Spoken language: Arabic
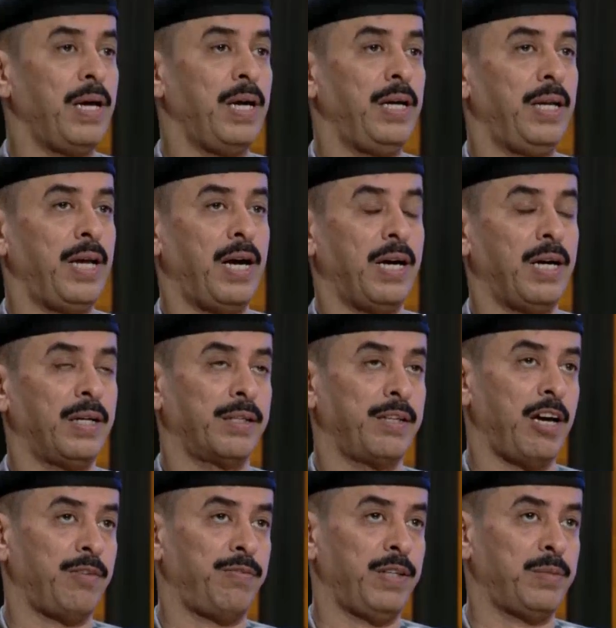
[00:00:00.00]
إلى
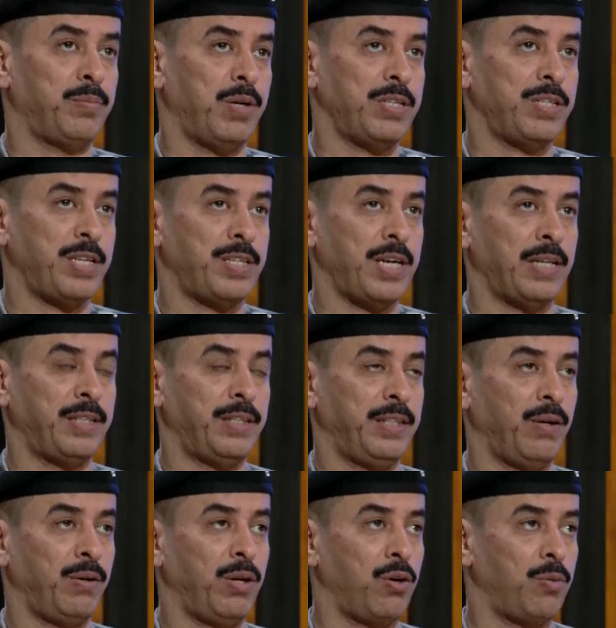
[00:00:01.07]
كافة مؤسسات
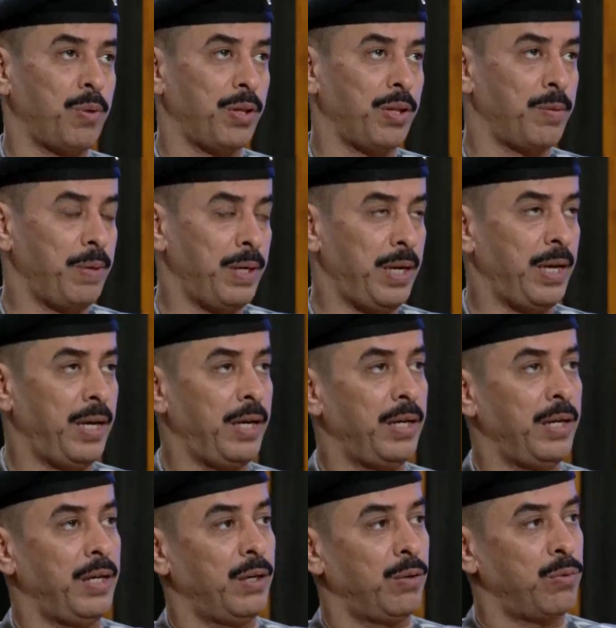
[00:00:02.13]
الدولة ومن ضمنها
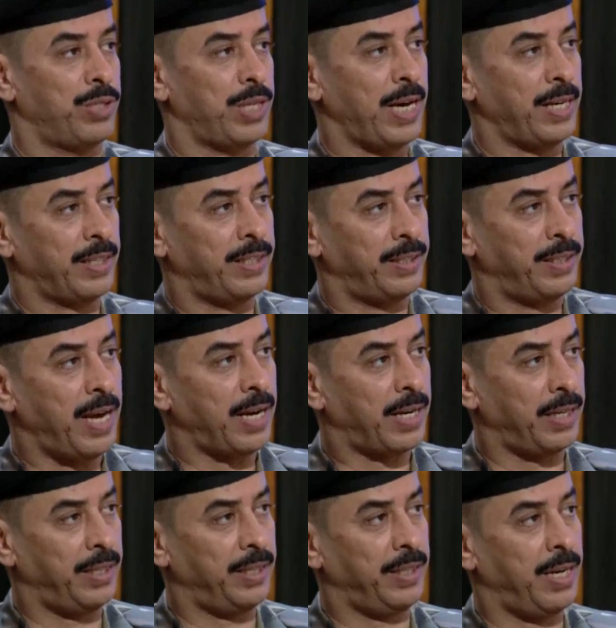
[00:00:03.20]
وزارة
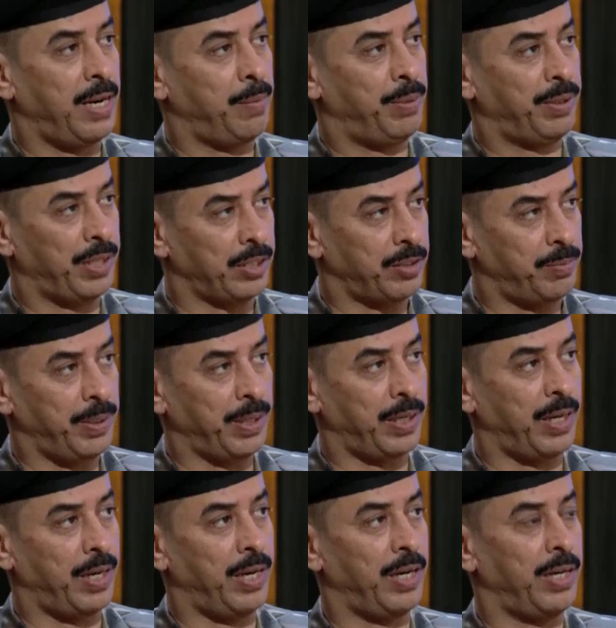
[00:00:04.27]
الداخلية
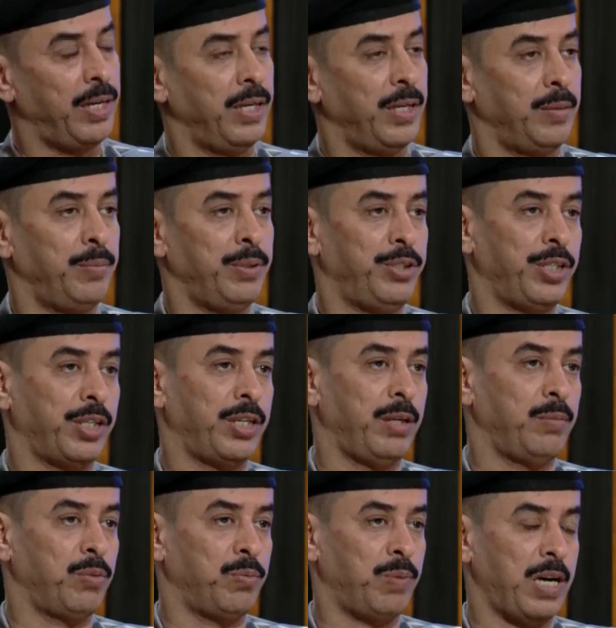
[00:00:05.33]
بتطبيقها بشكل
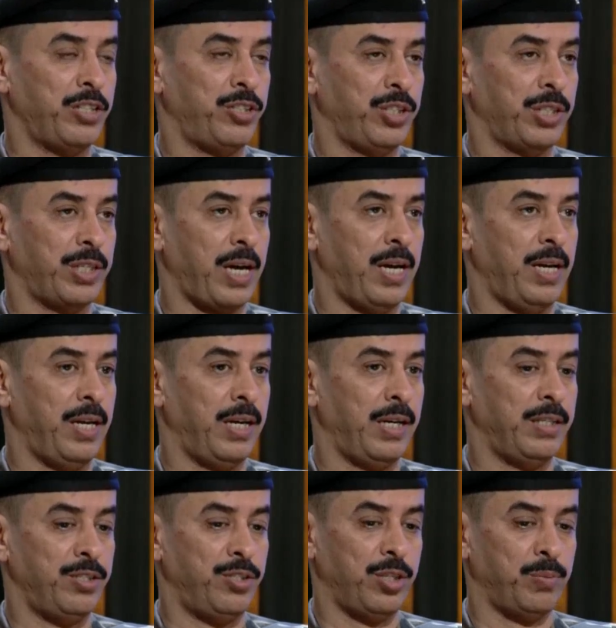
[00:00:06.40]
مباشر على
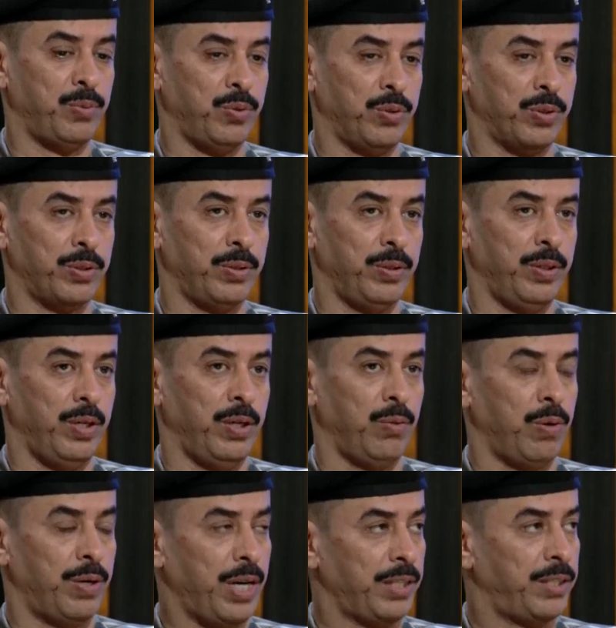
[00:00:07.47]
الجمهور
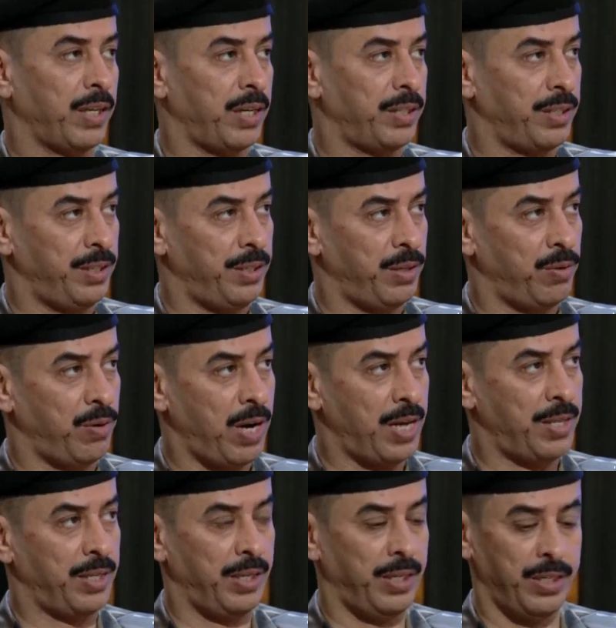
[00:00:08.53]
ونعتقد أنه
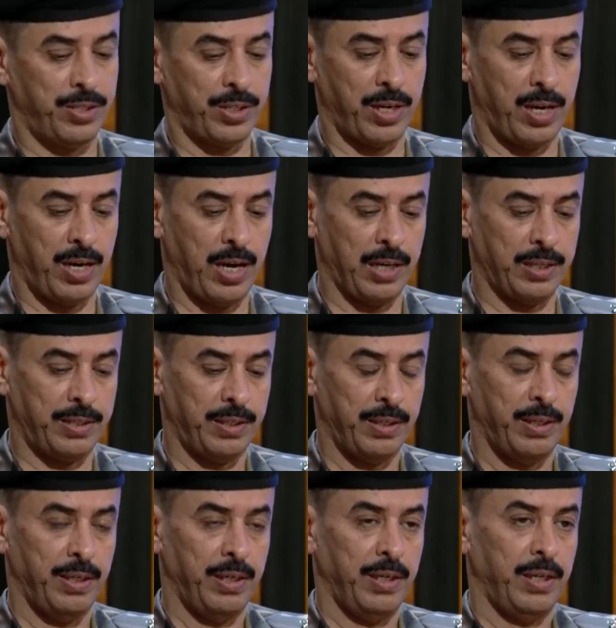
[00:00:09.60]
هذه الإجراءات
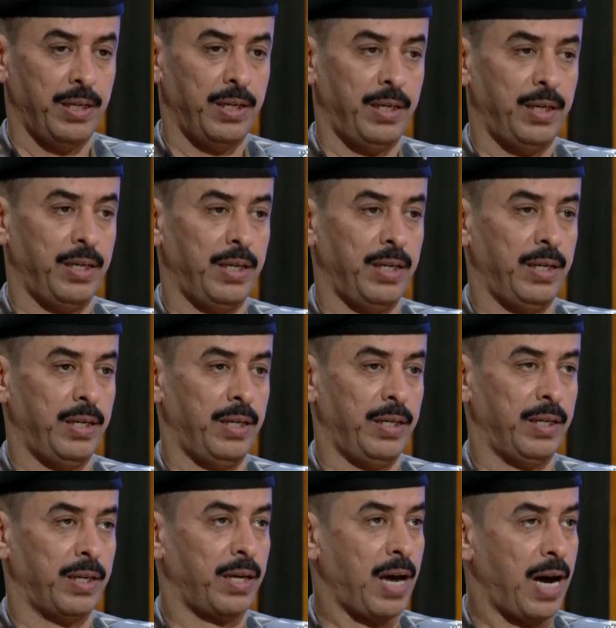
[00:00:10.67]

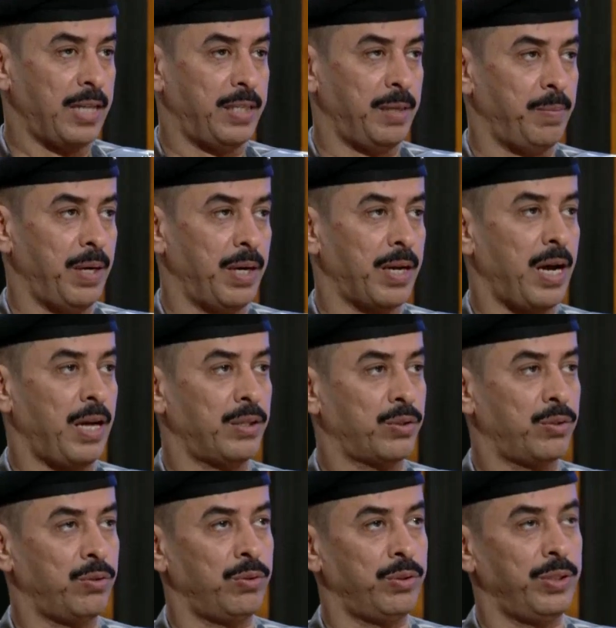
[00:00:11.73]
القادمة راح
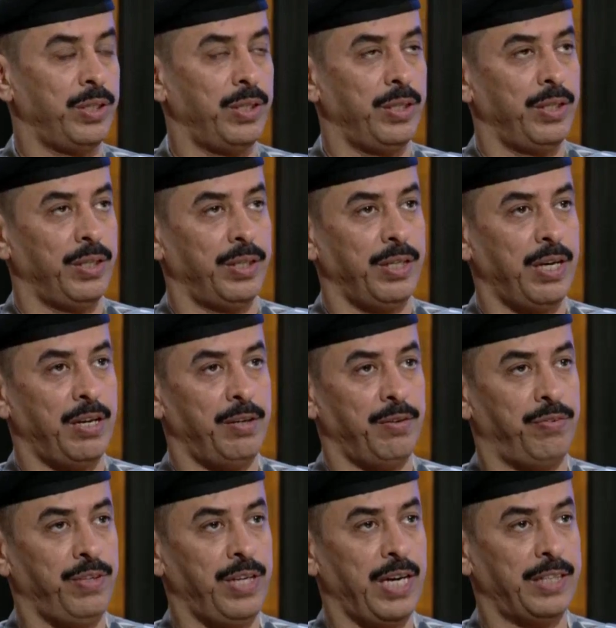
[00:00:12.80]
تكون يعني
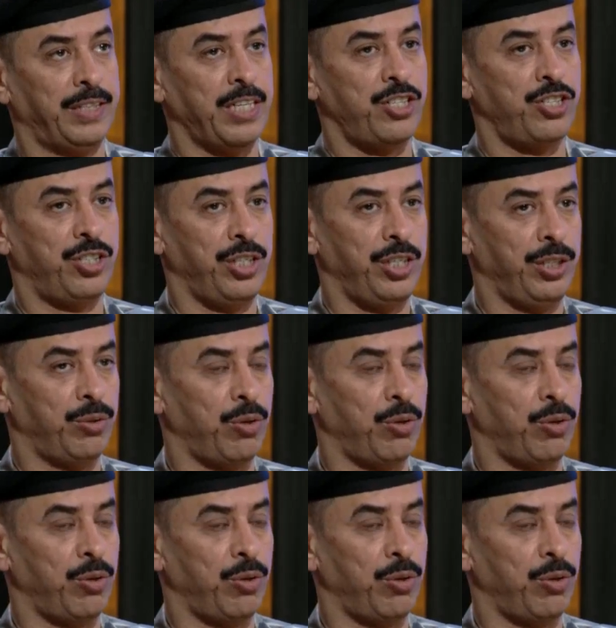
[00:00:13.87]
فيها تجديد